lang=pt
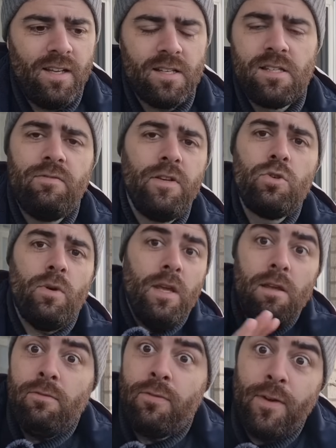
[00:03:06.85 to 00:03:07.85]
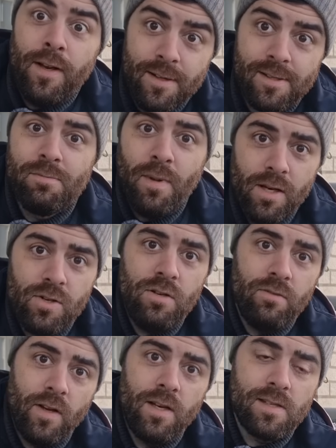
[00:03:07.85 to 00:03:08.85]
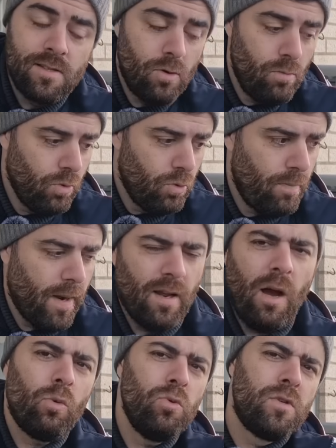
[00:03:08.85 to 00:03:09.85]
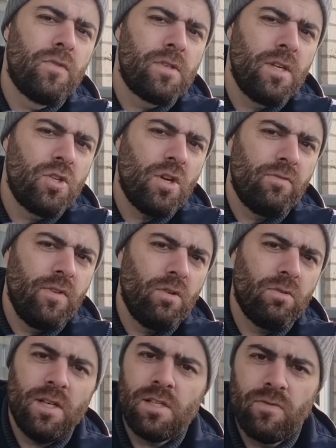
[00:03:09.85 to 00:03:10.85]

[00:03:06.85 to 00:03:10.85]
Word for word: E esse vídeo infelizmente envelheceu muito bem. Alguns de vocês já viram, tá?